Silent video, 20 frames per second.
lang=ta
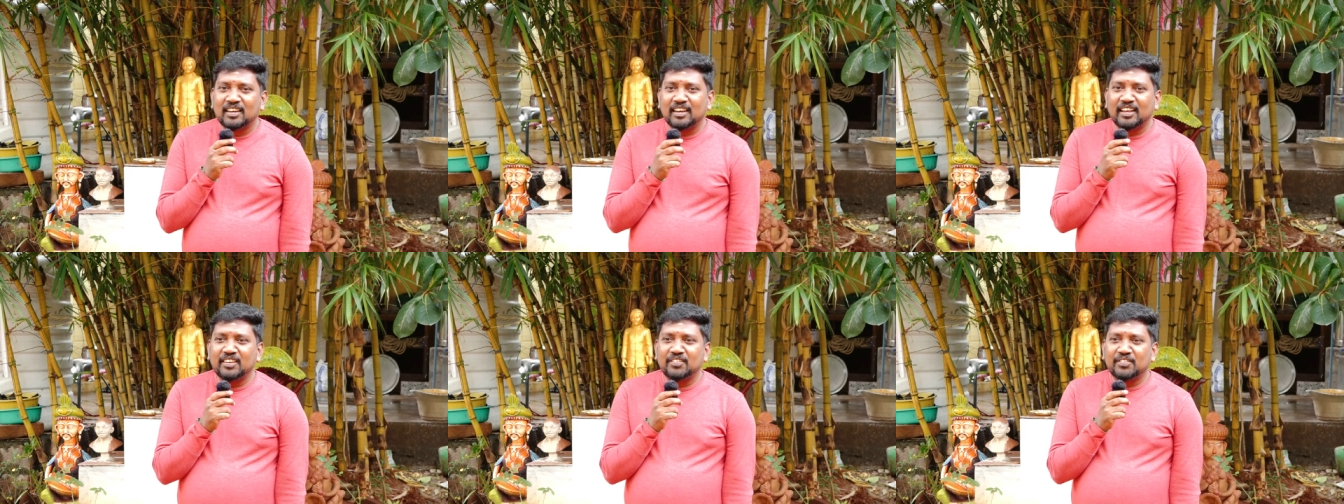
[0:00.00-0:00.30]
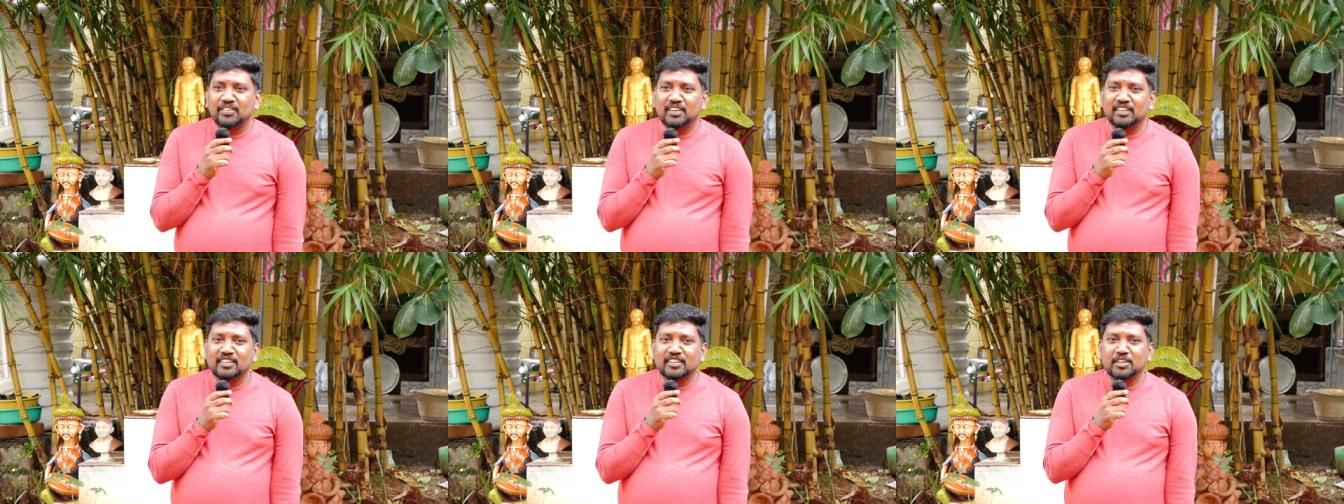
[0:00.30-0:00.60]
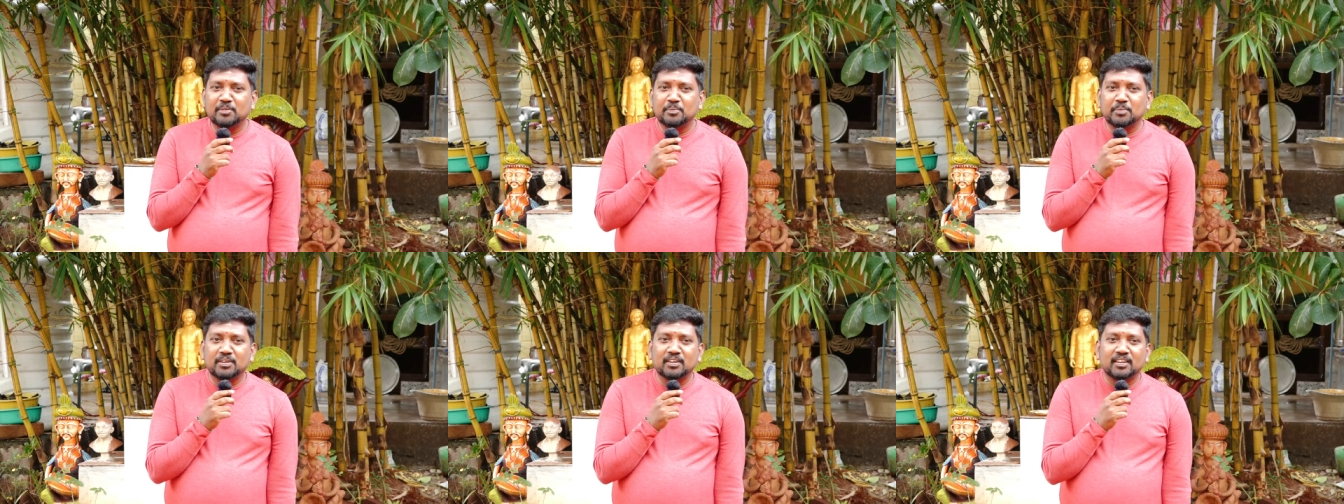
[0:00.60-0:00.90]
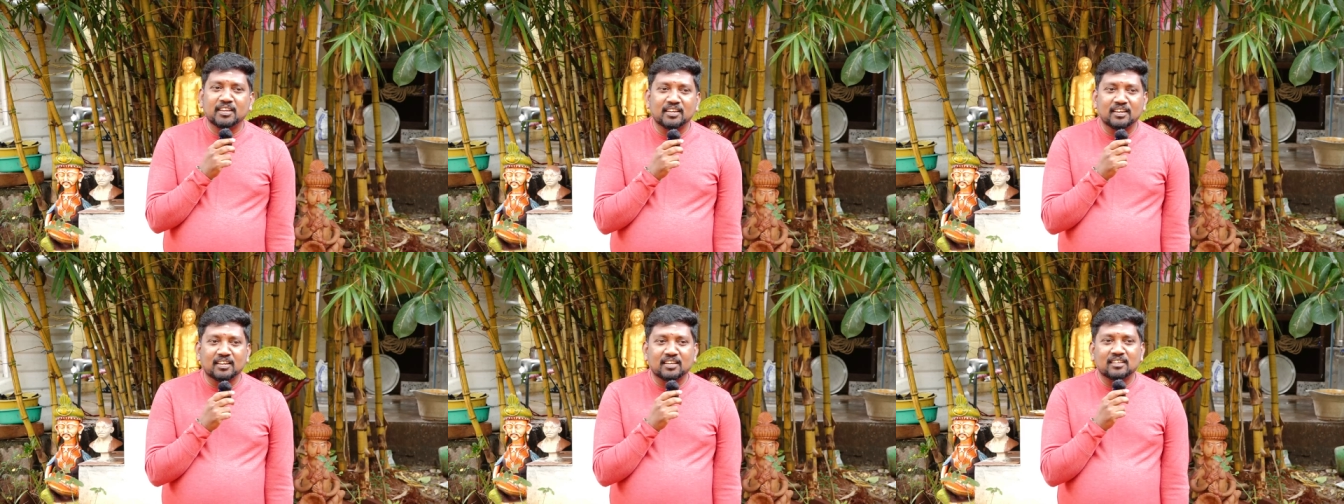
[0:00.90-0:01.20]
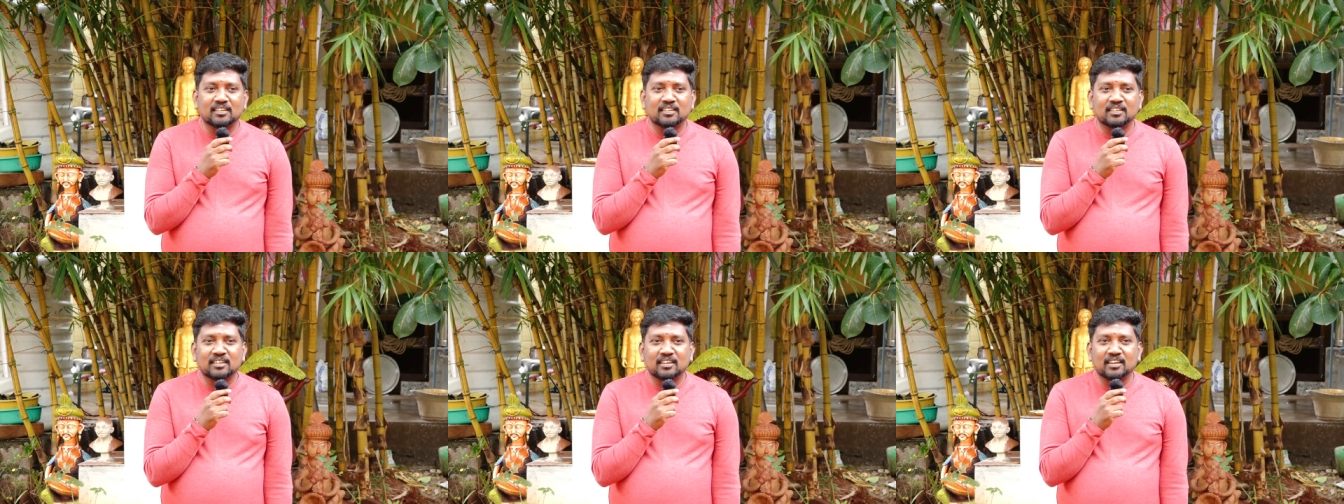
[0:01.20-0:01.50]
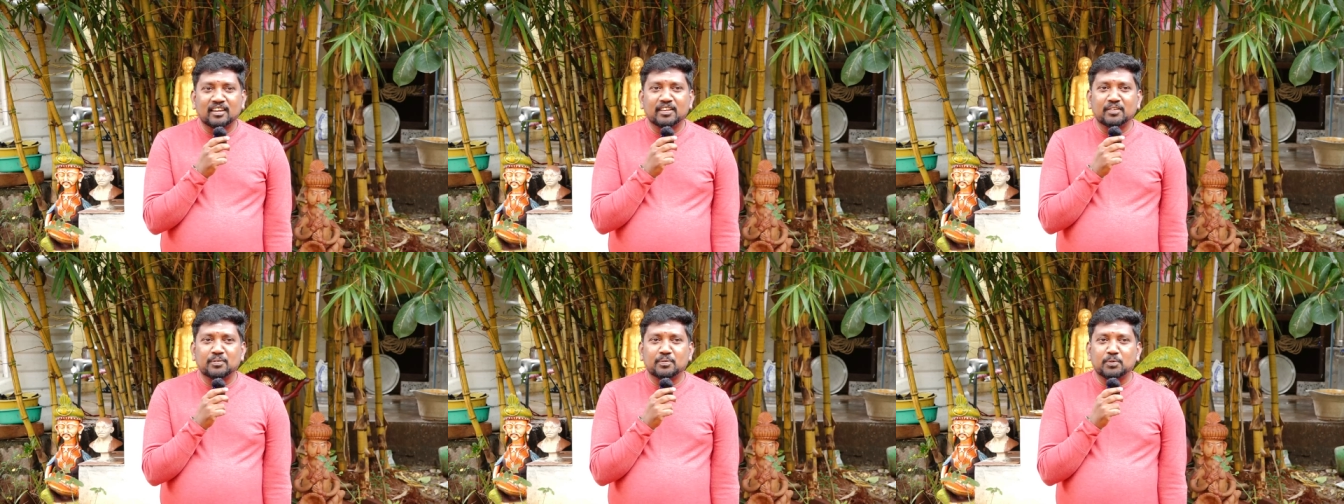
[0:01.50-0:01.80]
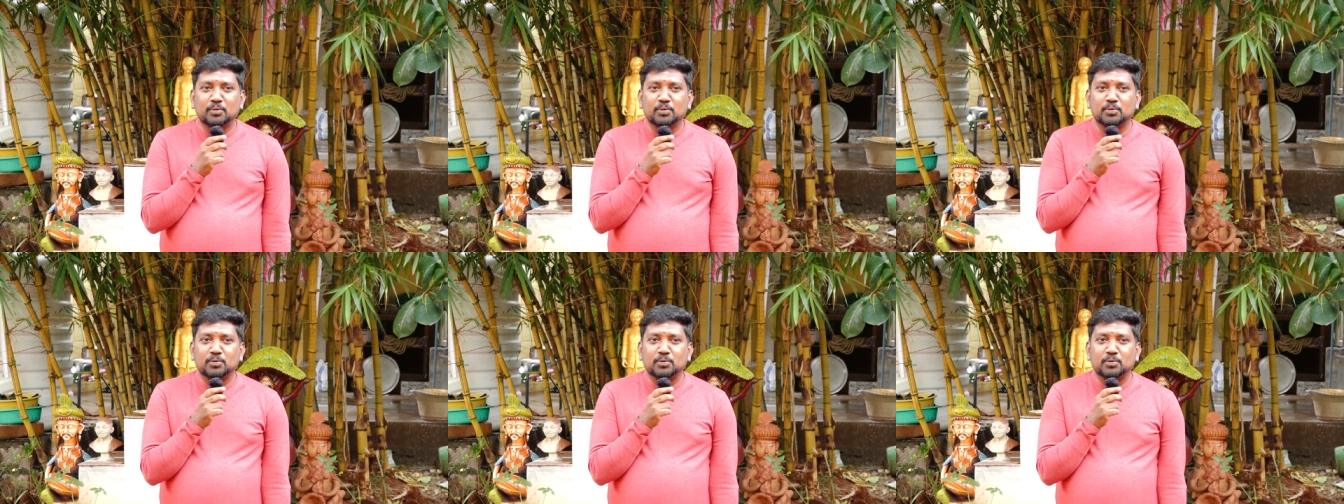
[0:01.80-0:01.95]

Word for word: லைஃப்பை என்ஜாய் பண்ணிங்கன்னா லைஃப்